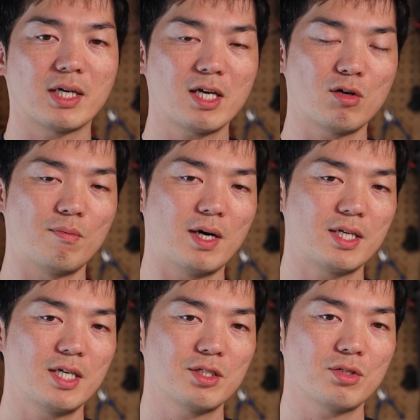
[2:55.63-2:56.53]
まあ、結構
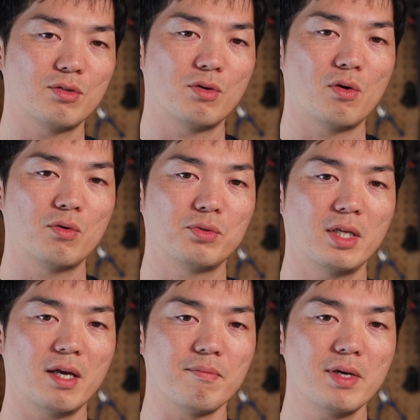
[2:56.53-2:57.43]
バリエーション豊富
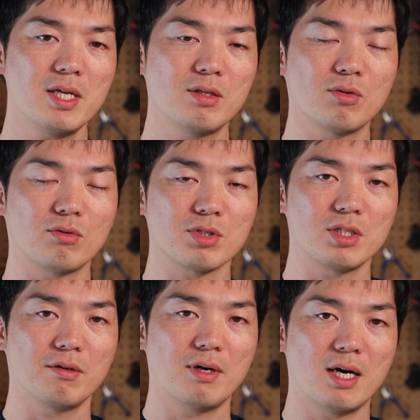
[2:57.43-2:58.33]
でメリットとし
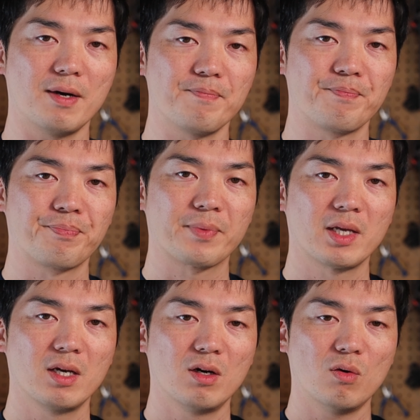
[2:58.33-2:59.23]
ては
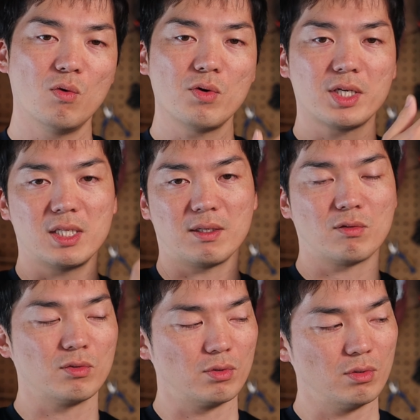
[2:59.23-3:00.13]
大きな
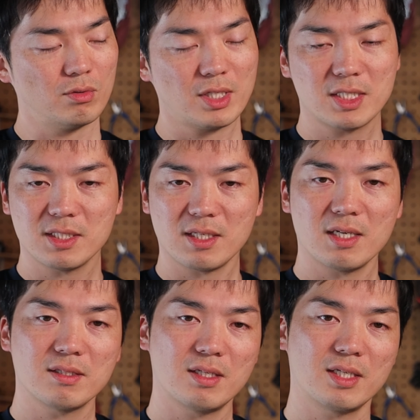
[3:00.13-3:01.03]
この同じ
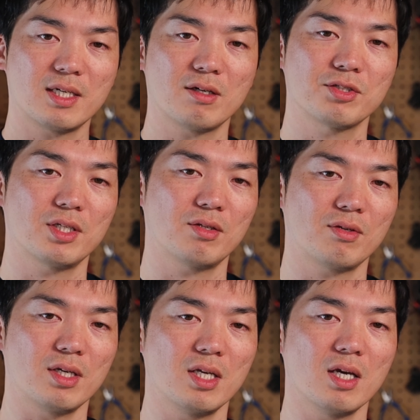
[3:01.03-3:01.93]
サイズで比較した
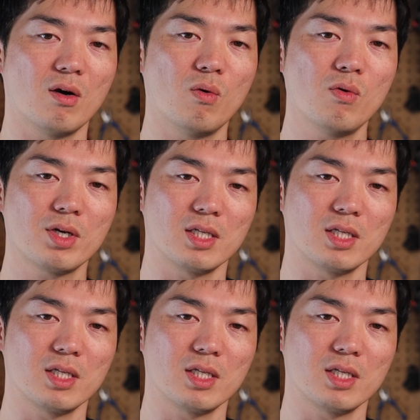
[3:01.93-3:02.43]
時に大